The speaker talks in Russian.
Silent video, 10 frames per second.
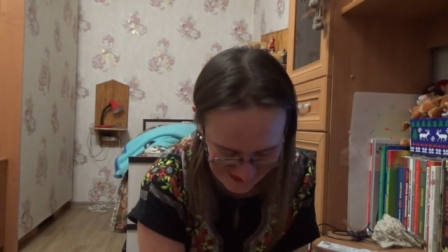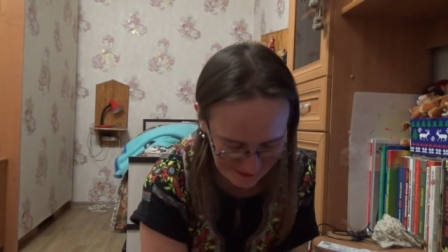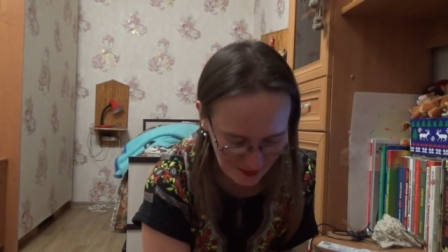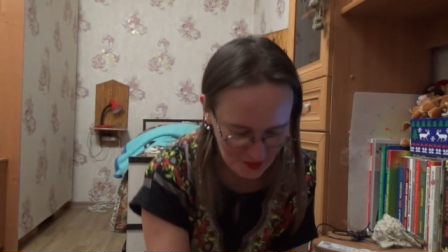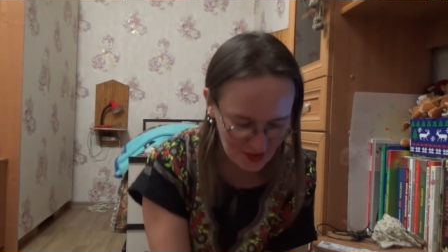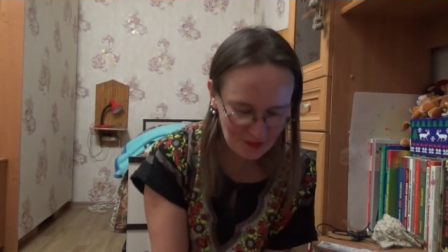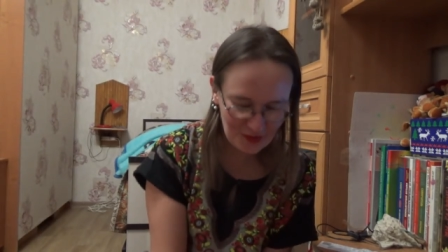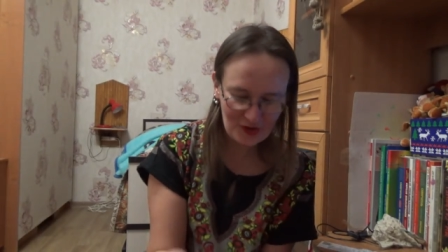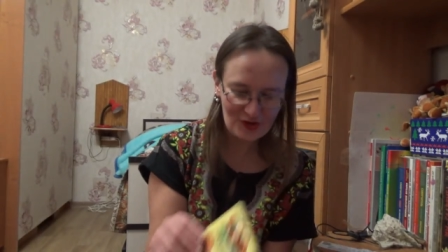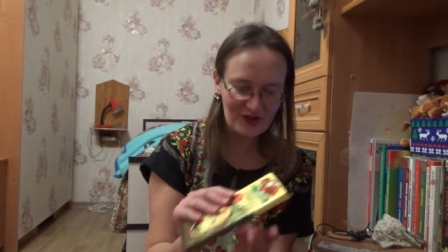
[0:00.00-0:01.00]
В общем,
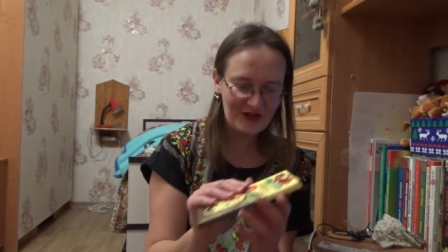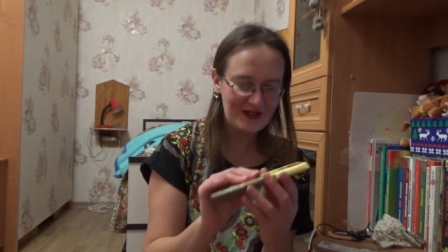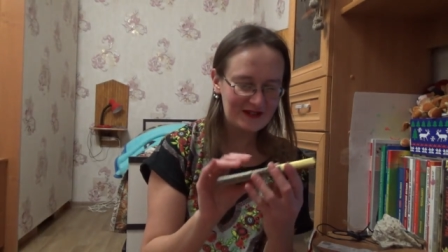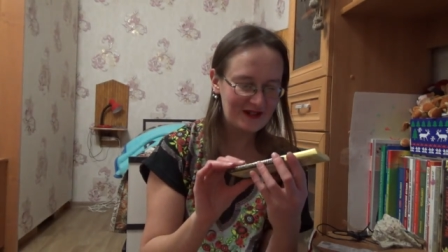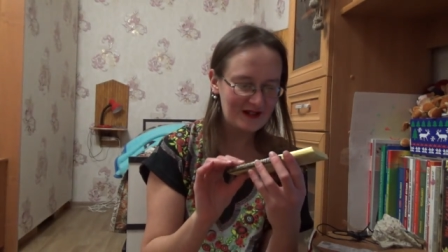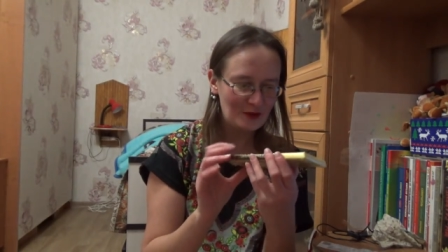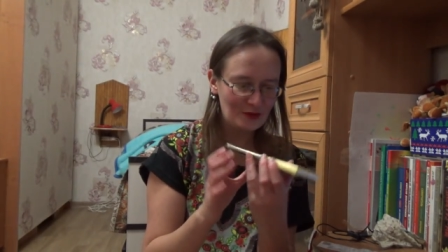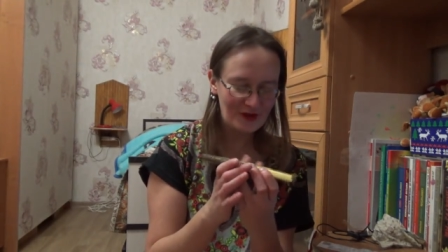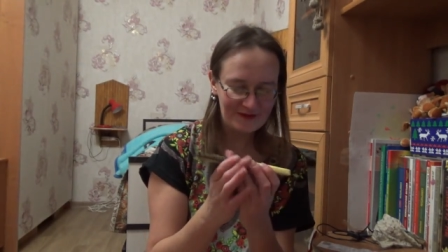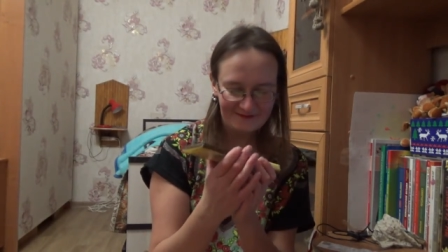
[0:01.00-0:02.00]
вот а шоколадка
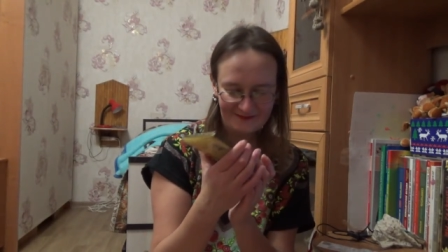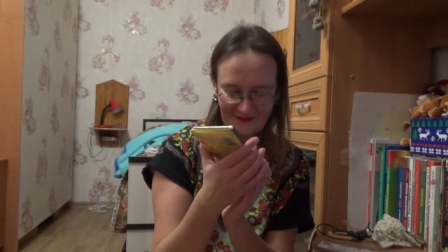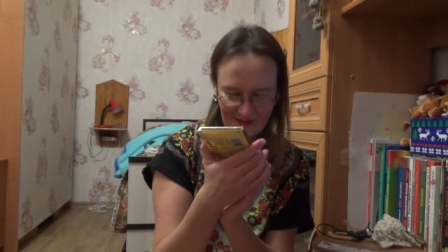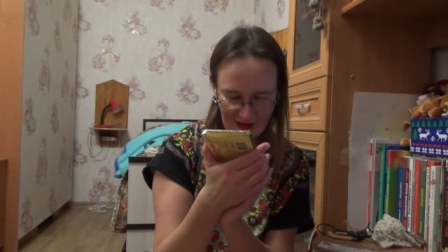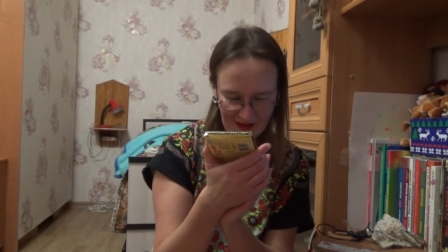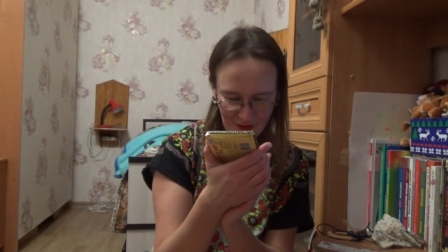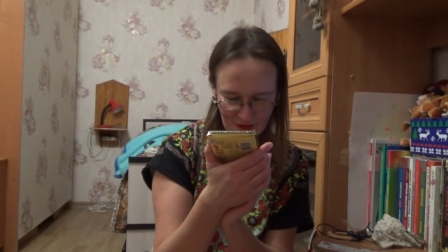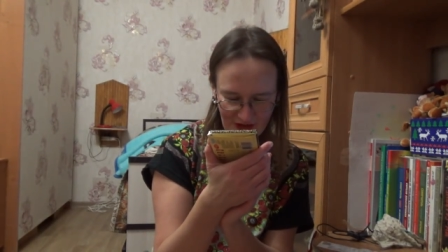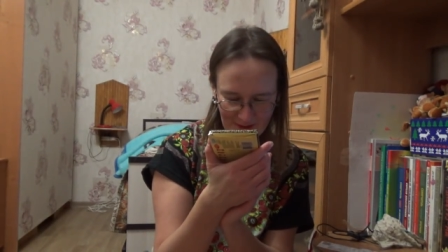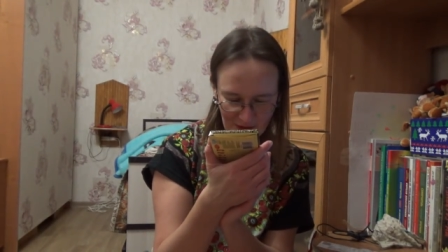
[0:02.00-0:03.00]
Аленка.
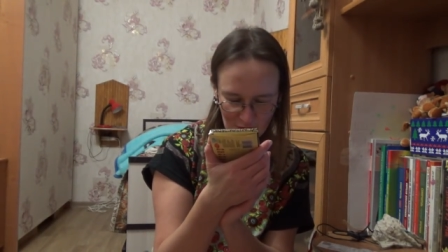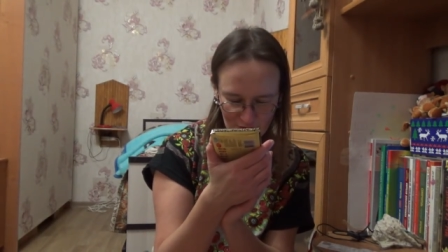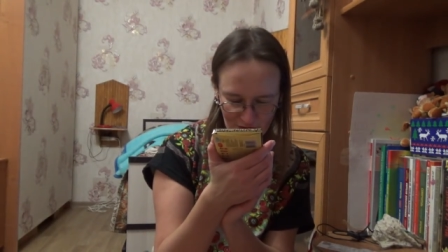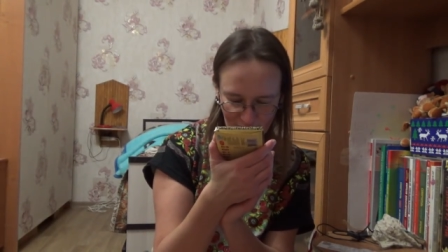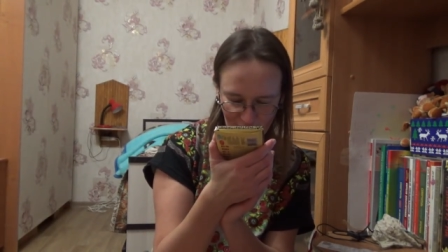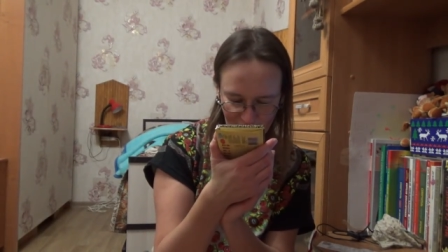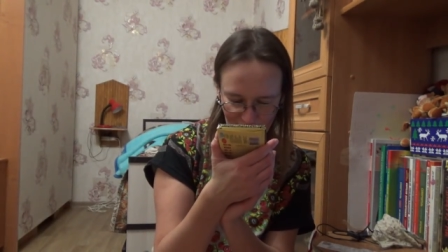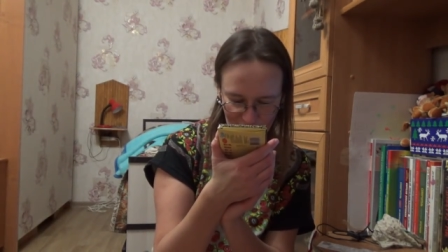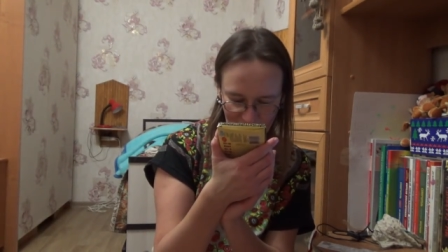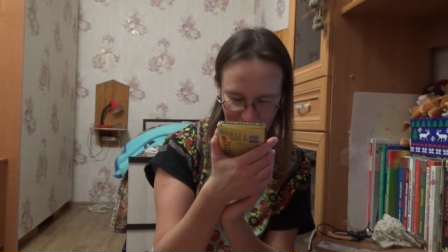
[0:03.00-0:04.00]
Аленка молочный
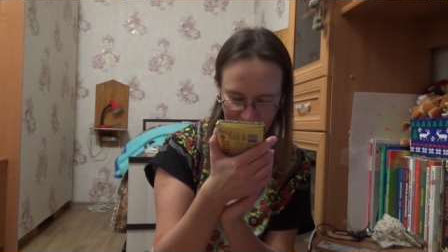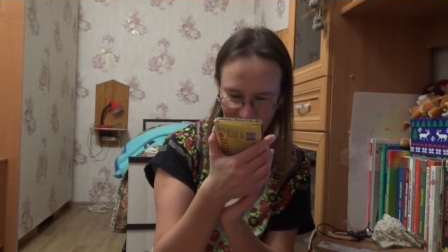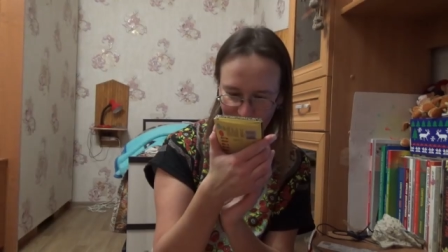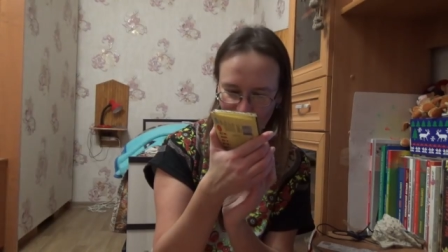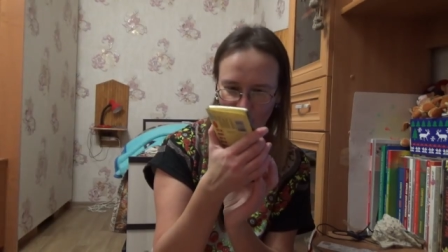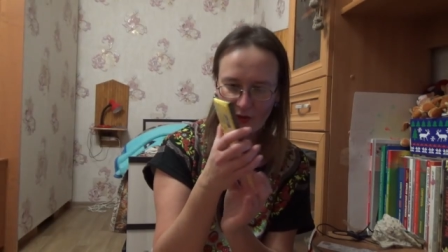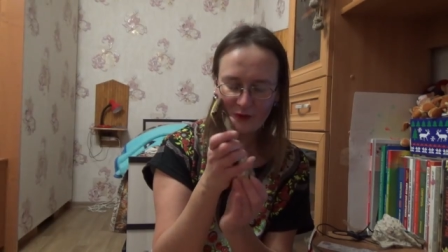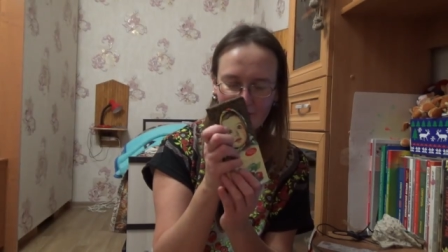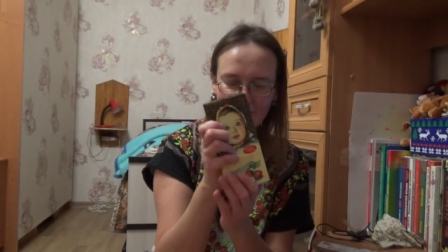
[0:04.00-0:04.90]
шоколад с фундуком.